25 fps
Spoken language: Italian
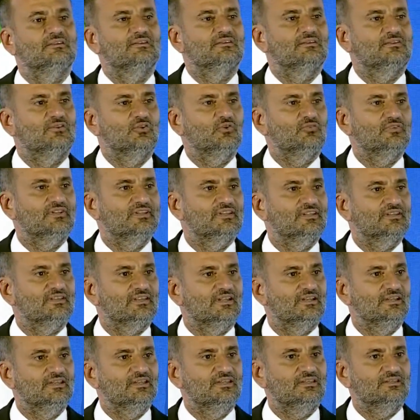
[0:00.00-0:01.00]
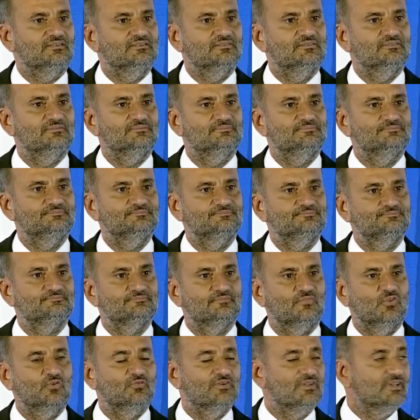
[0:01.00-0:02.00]
lo vedete lì,
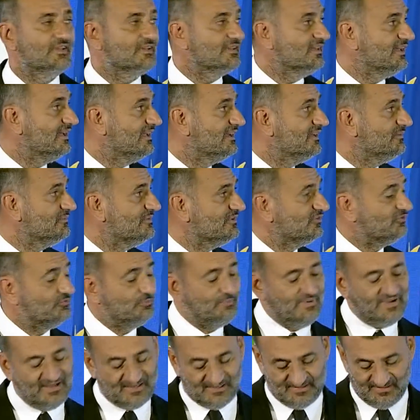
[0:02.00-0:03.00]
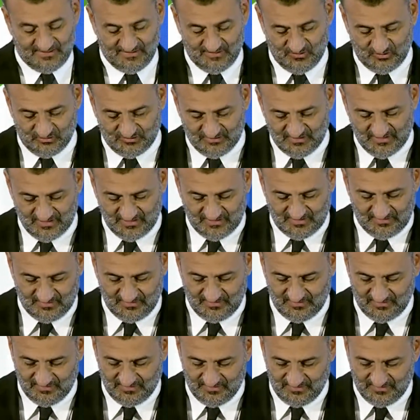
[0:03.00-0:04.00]
lo vedete alle mie spalle, le onde
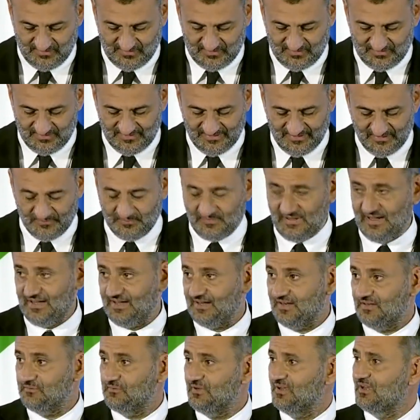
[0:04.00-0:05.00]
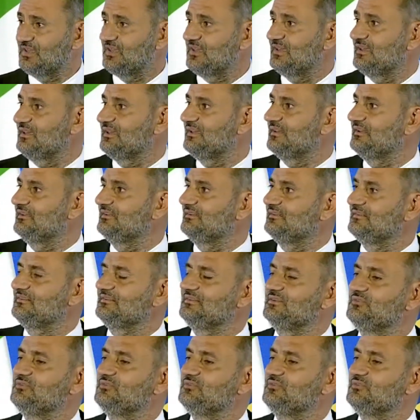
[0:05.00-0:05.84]
del mare, ma anche di